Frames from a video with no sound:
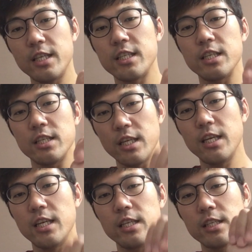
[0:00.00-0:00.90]
いち、
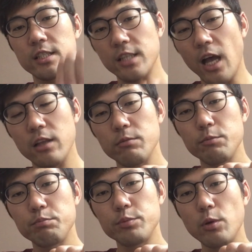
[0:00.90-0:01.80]
に、さ
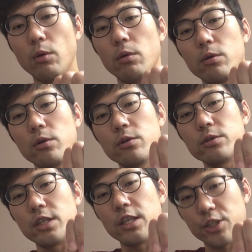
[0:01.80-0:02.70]
んと
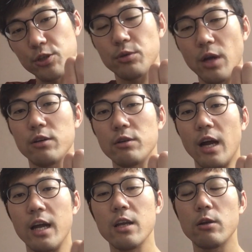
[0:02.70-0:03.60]
にしゅうかんぐ
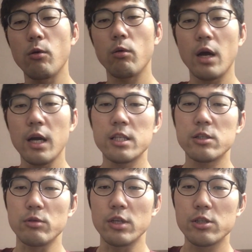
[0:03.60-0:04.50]
らい、ごかげ
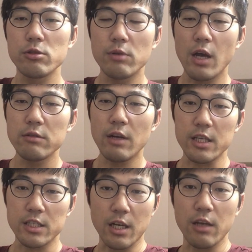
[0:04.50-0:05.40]
つとにしゅうかんぐら
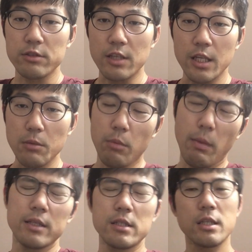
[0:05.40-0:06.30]
いしかなくて、でも
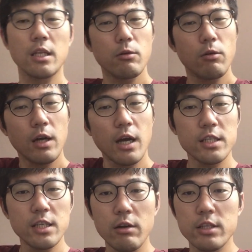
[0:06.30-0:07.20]
まあつったってごか
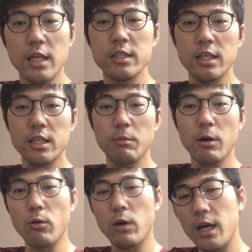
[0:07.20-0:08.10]
げつあるじゃんって言って
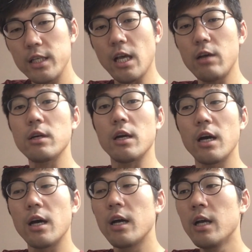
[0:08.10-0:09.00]
もごかげつあるか
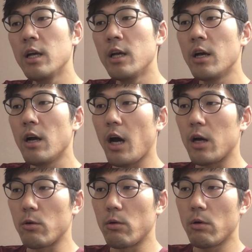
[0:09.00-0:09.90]
ら、
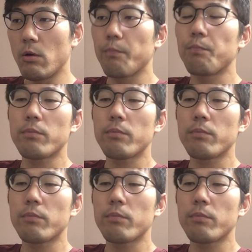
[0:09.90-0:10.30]
あの